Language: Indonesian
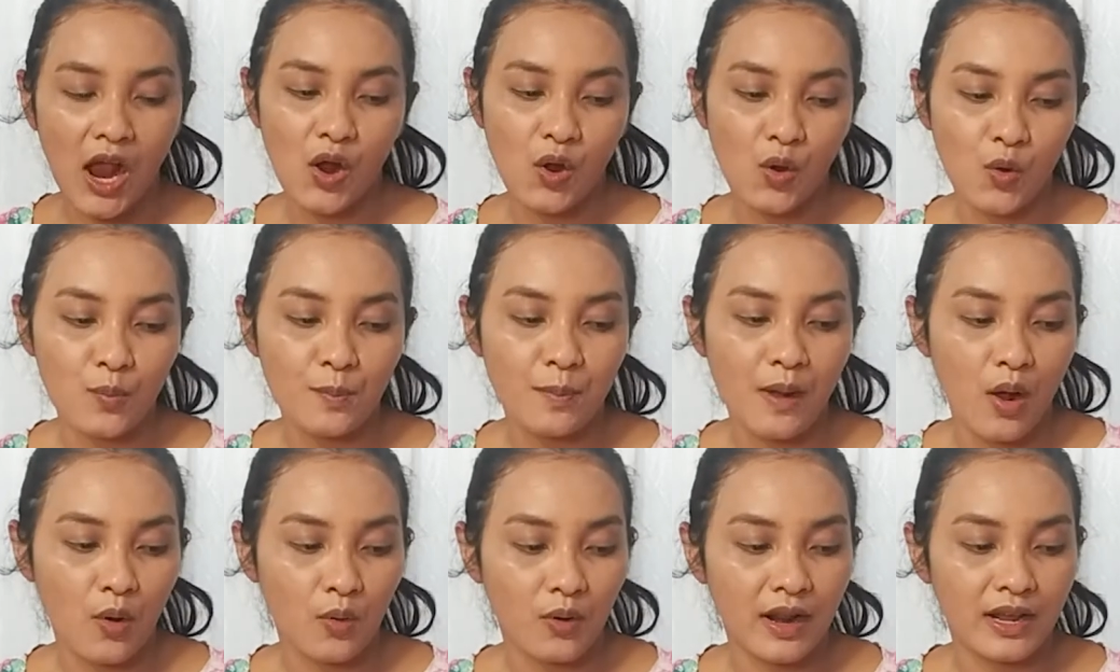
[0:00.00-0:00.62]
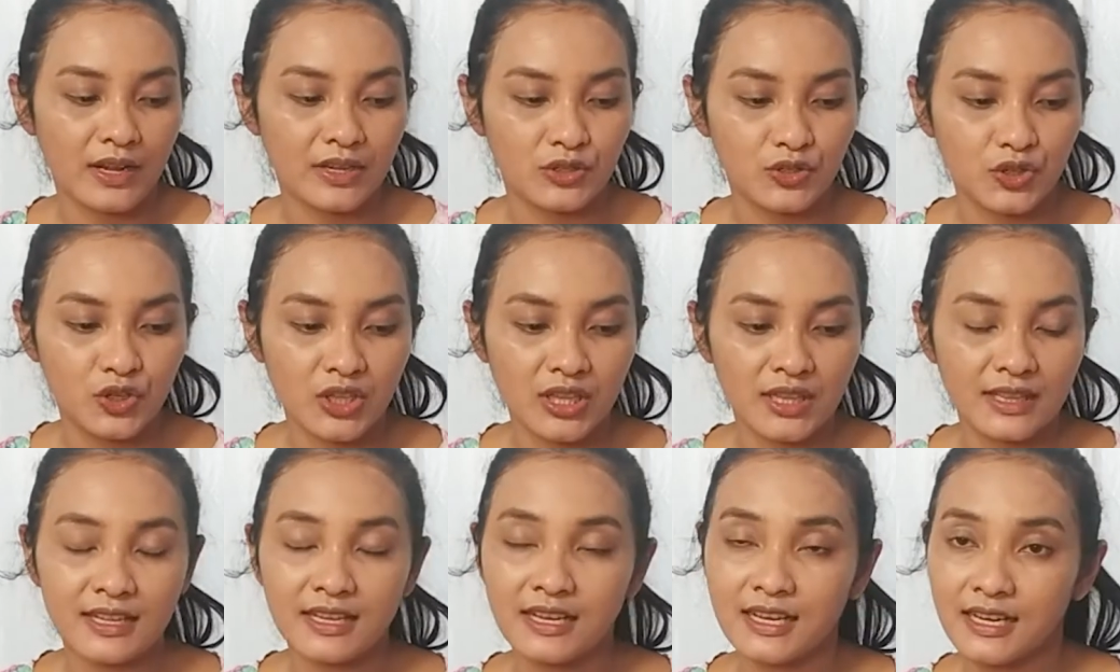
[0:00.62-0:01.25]
aku mau lanjut
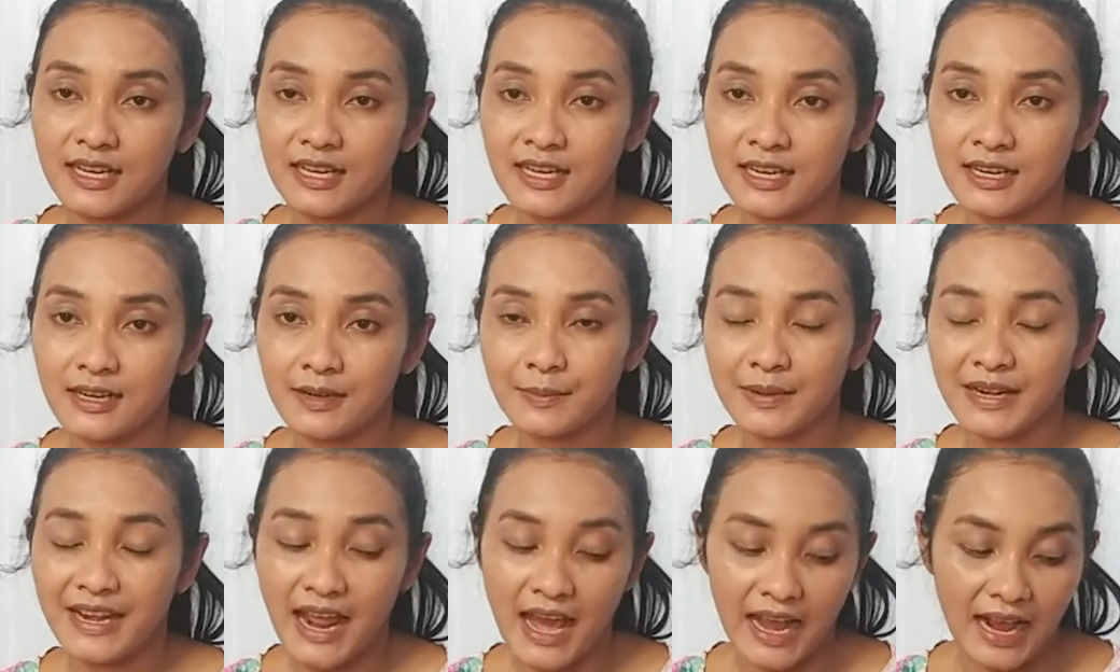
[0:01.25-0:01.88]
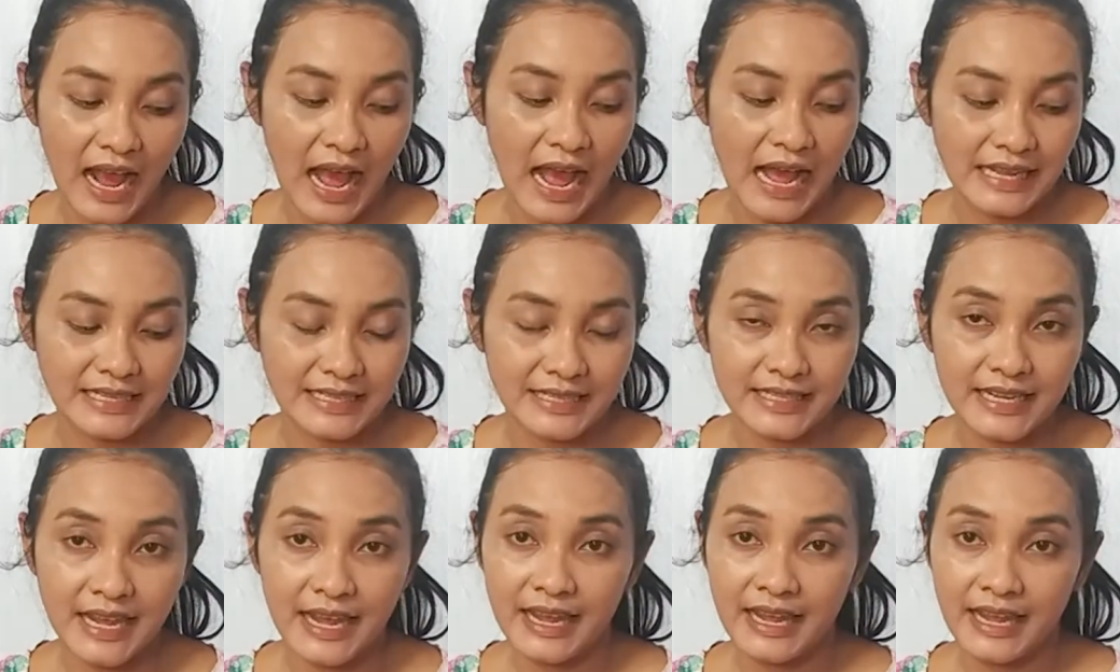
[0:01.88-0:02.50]
ke bedak
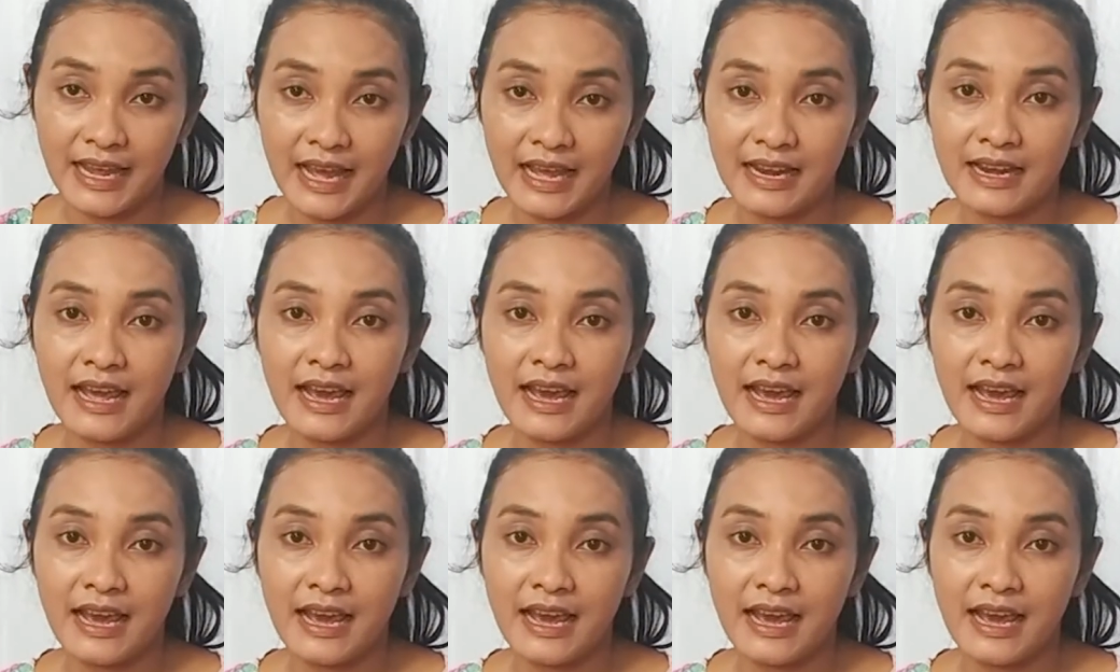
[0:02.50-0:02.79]
aja ya.